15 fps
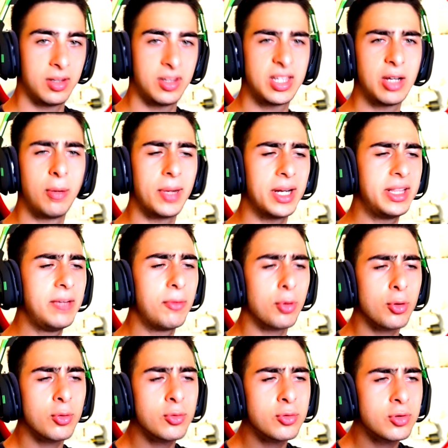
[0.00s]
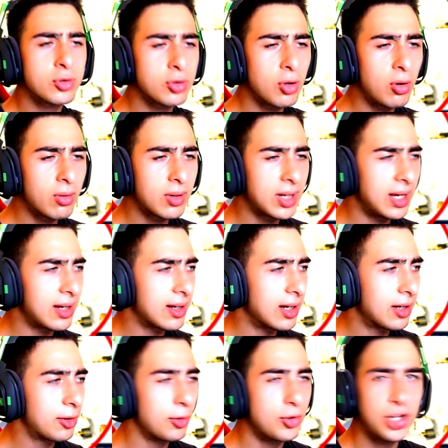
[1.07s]
Sistema operativo, non so che
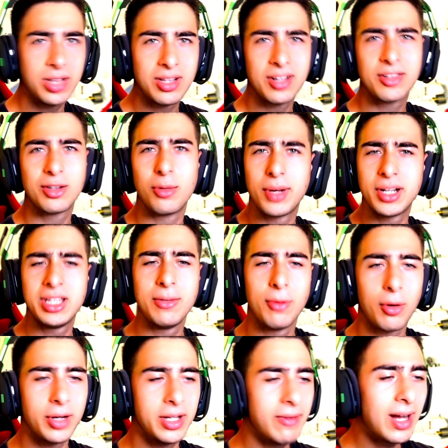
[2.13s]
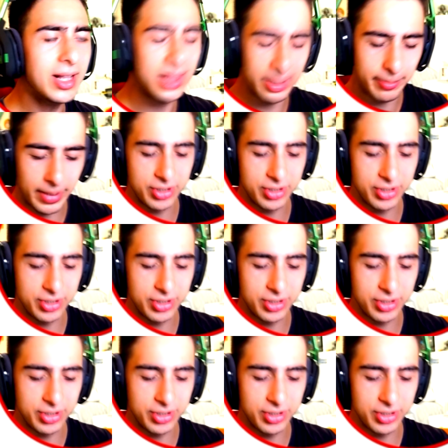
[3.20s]
cacchio c'entra il sistema operativo con i watt,